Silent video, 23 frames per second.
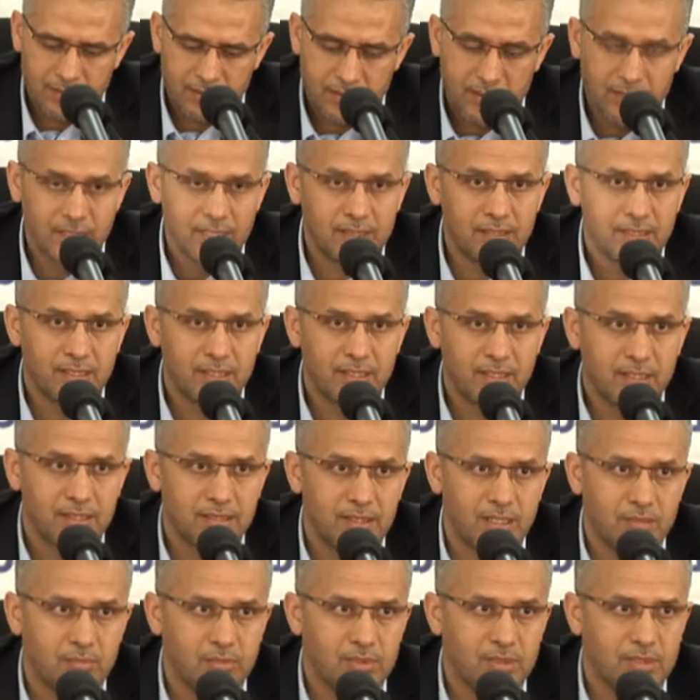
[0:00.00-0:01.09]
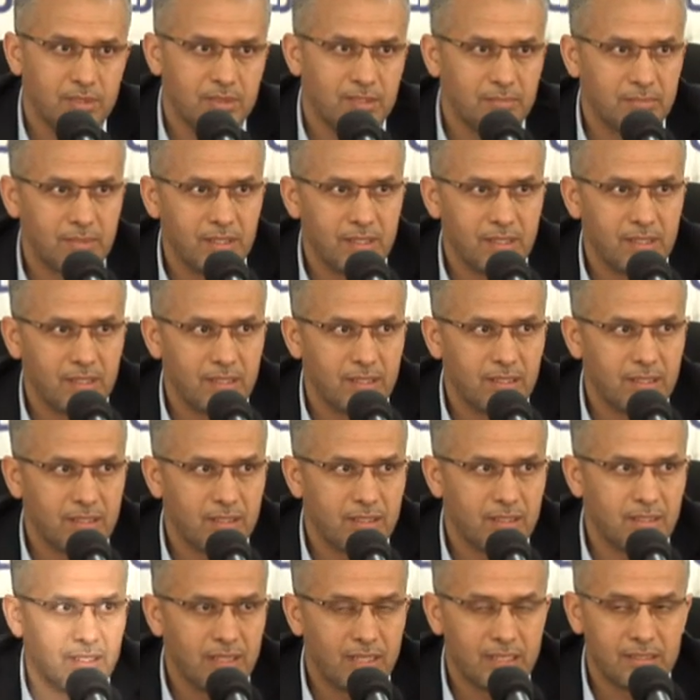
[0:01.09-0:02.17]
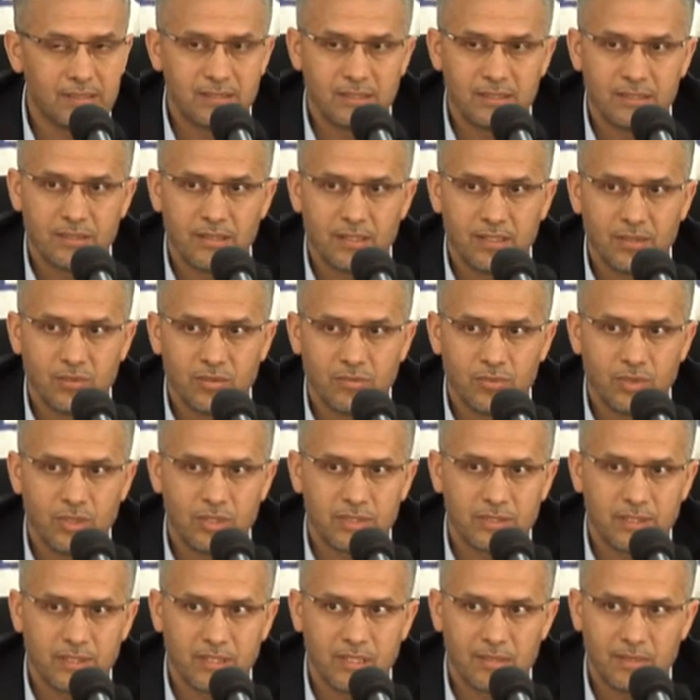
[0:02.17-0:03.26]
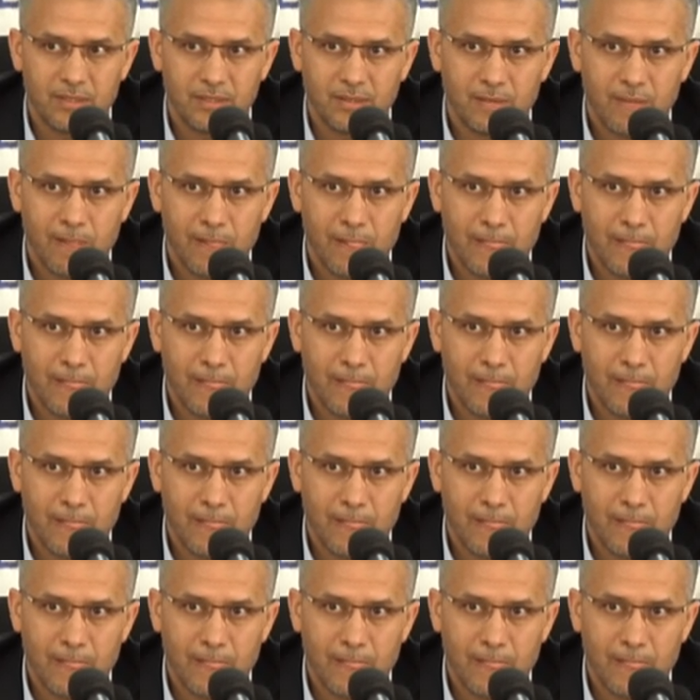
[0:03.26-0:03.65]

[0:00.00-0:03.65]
قيادة هذه المنظمة العتيدة والمحترمة